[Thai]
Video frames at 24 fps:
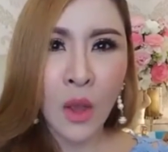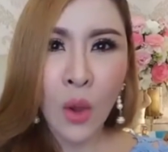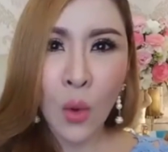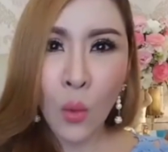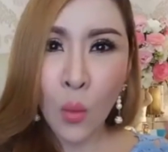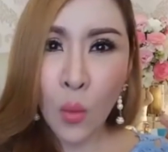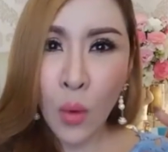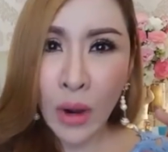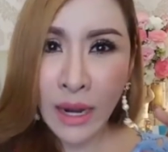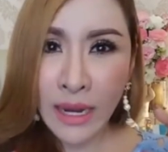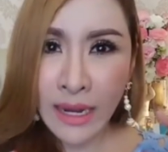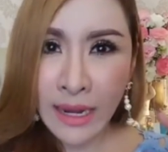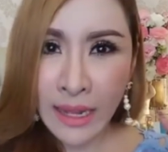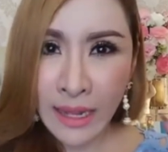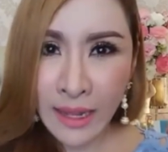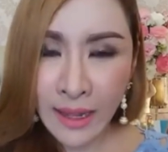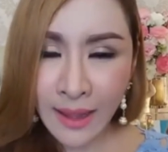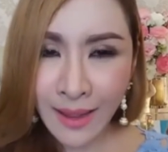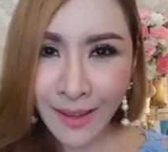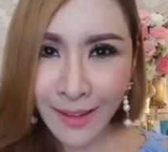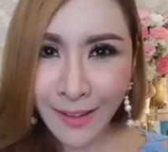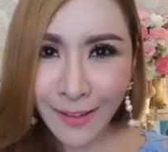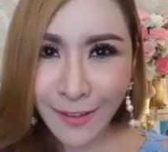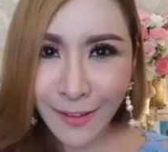วันนี้
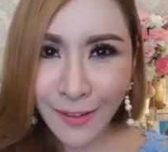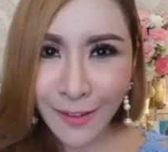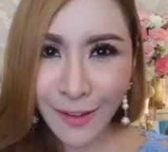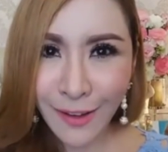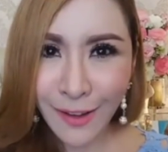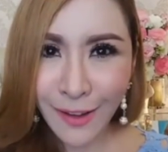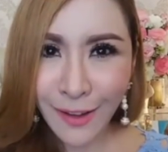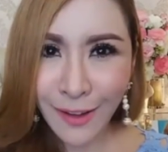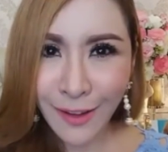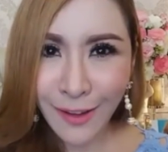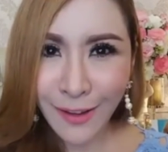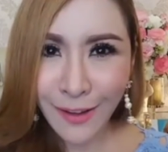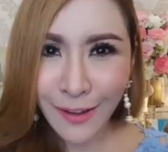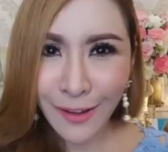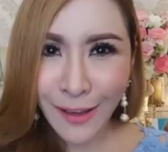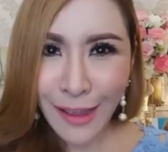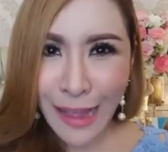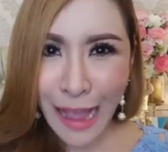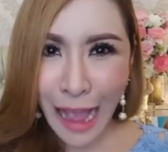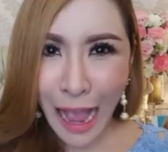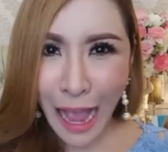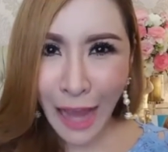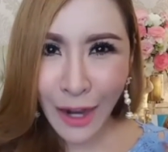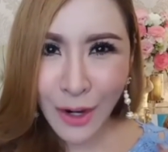
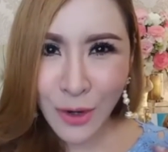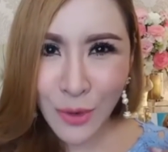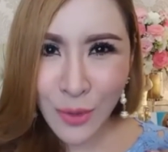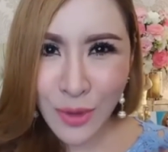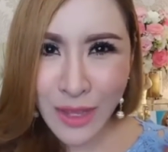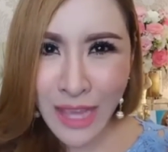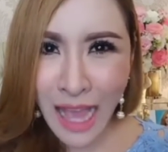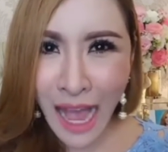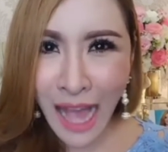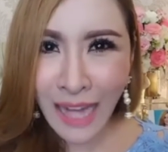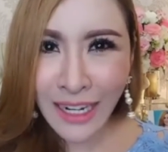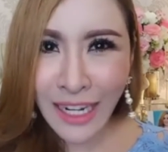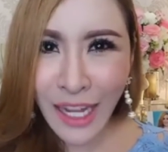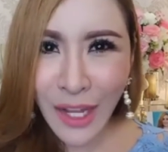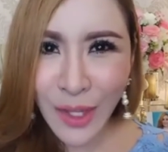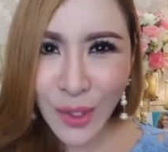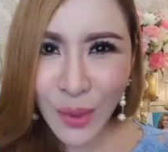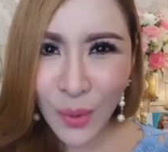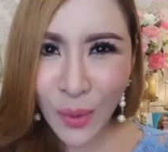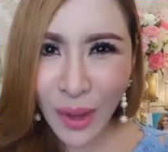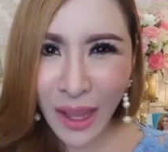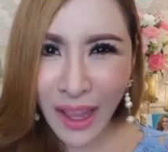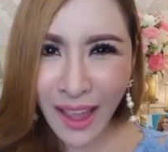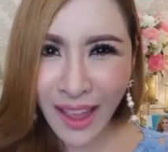อนุญาตให้
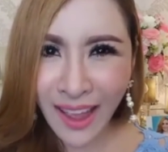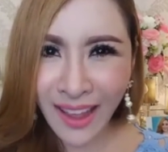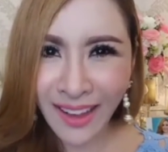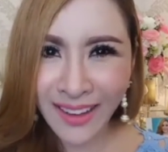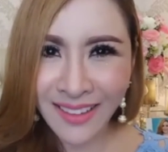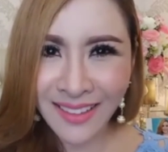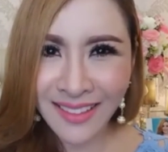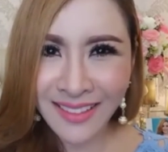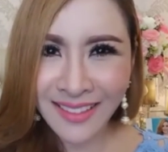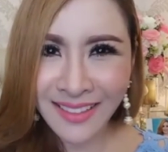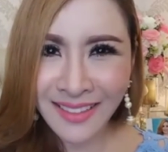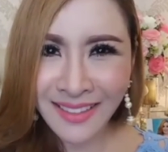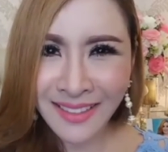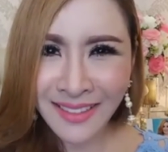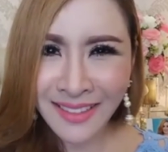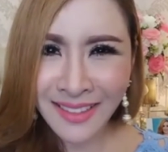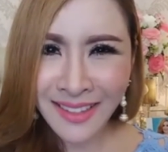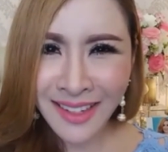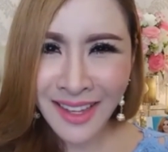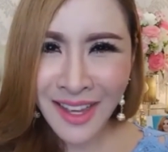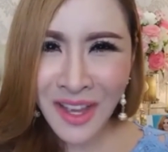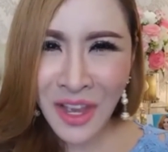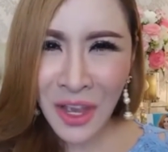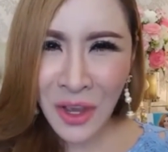ตัวเอง
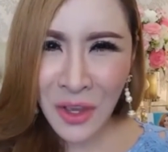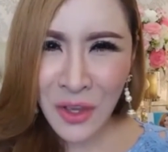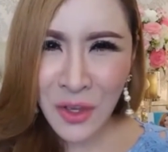อ